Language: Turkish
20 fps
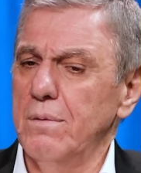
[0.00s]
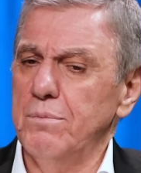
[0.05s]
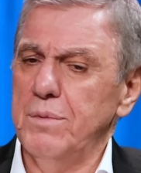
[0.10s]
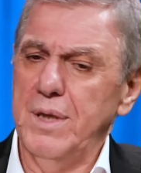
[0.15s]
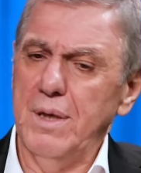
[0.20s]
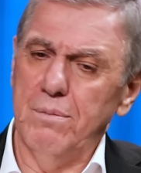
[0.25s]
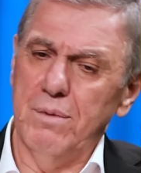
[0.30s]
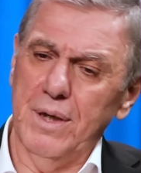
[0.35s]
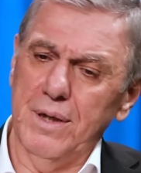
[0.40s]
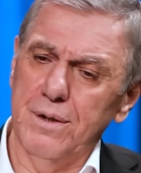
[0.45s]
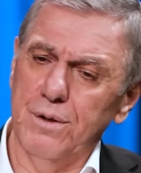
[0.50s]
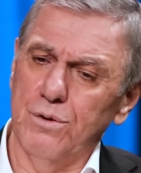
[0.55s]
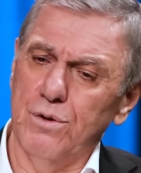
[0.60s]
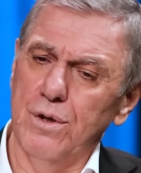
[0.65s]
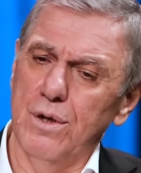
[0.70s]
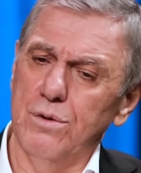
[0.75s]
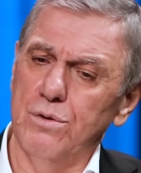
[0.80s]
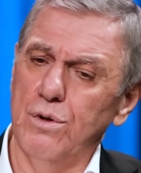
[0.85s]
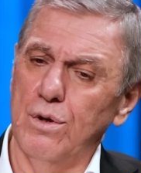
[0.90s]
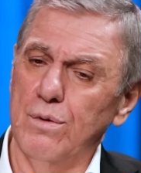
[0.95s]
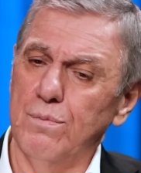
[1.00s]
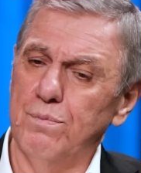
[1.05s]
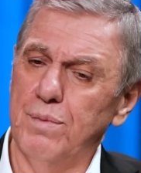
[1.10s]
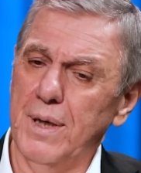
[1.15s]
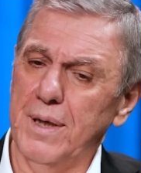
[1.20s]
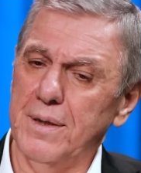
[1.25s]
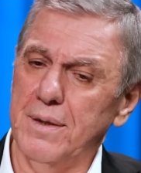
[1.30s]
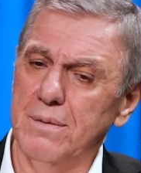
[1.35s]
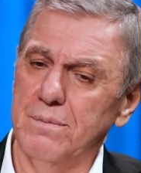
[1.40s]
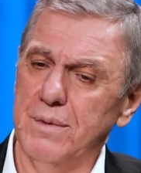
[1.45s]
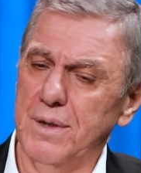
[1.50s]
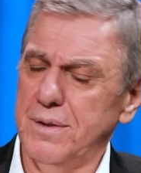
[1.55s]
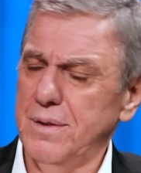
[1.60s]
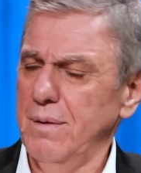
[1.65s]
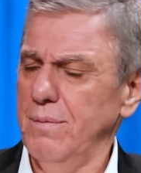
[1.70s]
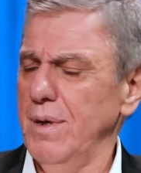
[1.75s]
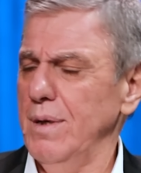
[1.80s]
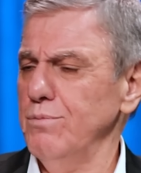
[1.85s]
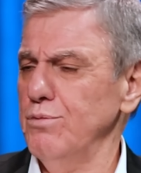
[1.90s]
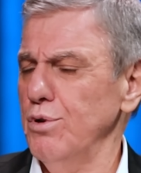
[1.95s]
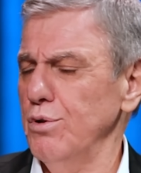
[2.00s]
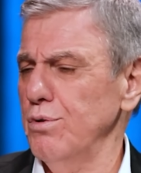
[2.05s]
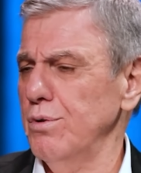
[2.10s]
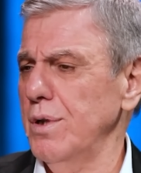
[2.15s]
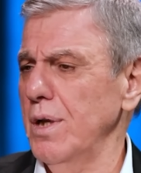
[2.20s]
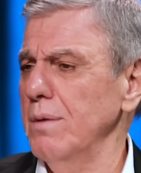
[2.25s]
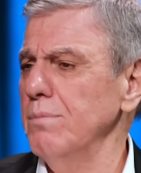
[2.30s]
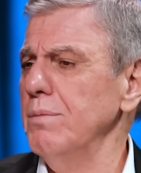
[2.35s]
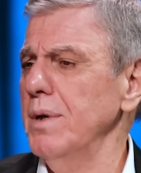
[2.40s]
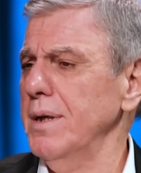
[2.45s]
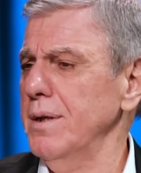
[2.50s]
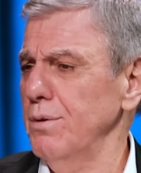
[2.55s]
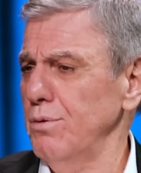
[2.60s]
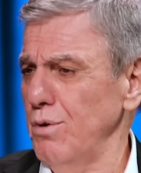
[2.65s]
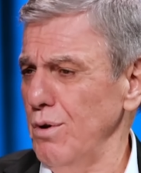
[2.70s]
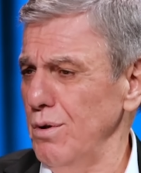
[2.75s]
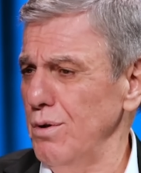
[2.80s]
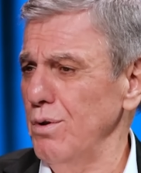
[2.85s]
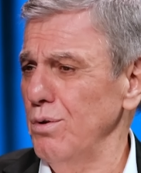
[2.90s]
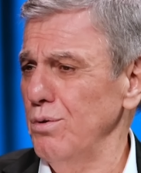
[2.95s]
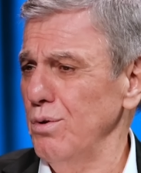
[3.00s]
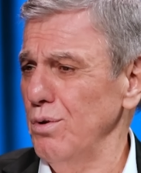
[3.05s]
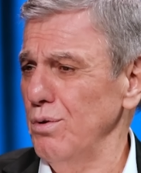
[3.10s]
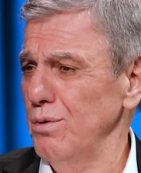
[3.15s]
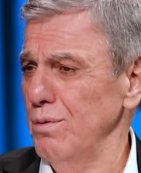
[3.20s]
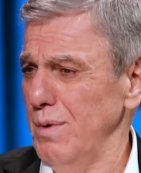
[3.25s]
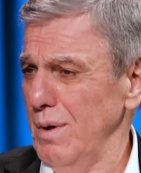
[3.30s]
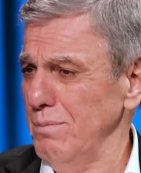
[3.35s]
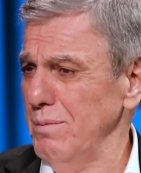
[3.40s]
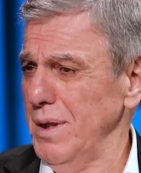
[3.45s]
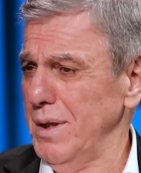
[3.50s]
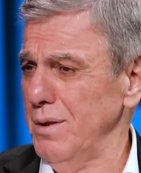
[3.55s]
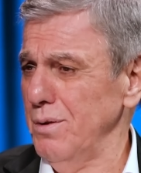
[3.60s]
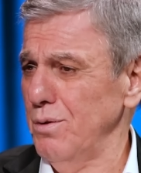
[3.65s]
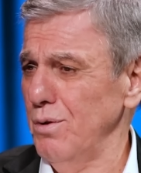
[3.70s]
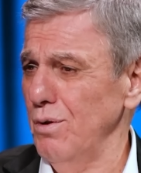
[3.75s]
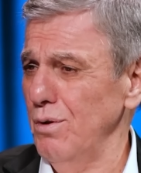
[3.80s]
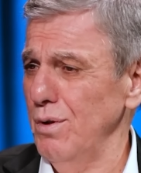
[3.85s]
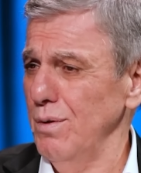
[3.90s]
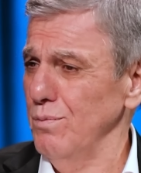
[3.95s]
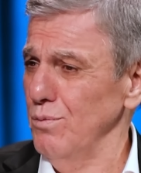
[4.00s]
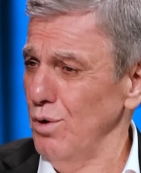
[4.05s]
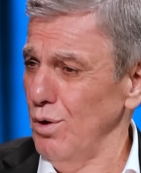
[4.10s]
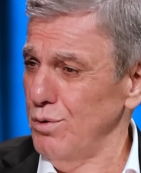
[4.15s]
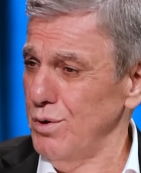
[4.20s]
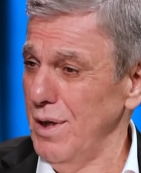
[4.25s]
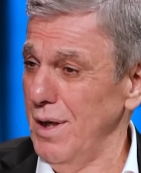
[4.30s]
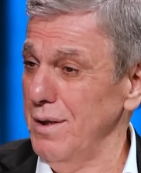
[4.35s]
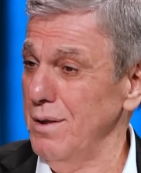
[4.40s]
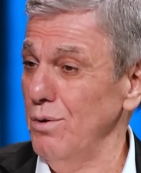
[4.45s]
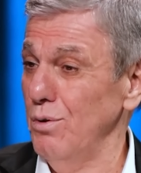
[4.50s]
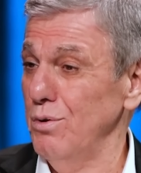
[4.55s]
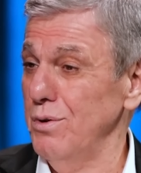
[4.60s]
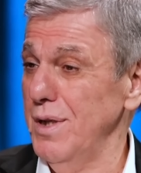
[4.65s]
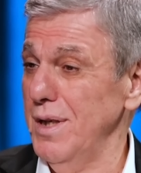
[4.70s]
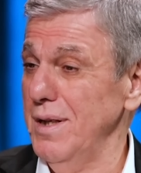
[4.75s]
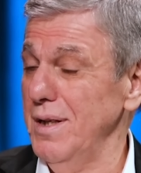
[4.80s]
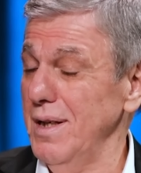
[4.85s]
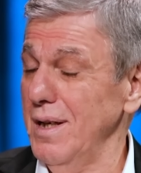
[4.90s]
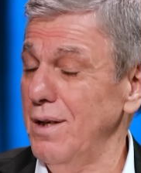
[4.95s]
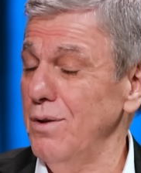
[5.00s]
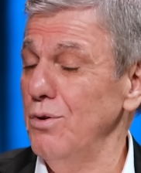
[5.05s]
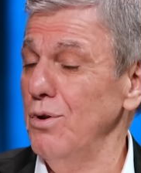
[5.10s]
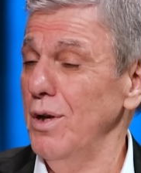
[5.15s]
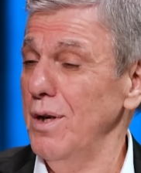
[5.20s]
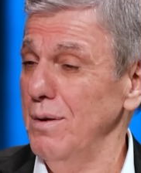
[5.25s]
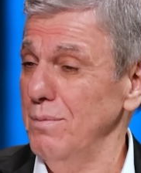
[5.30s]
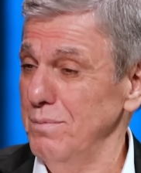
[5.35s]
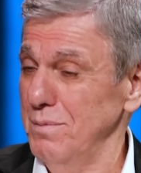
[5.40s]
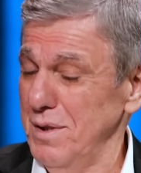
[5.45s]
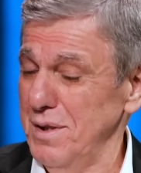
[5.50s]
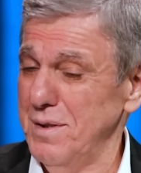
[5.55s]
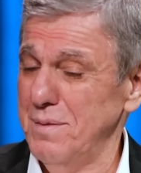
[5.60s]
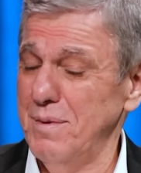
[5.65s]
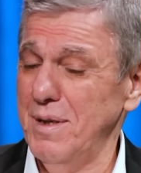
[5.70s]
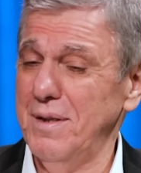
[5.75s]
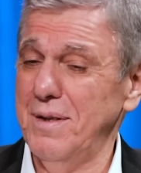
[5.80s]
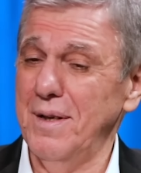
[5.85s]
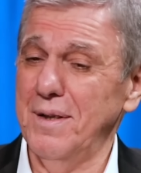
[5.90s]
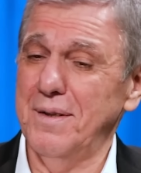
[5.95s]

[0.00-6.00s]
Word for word: Bir de Bakırköy'e dönüp baktım. Aslında benim çocuklarım Bakırköy'de doğdu. Ben Bakırköylüyüm. 90'da orada. Bırak. iki dönem hizmet. Belediye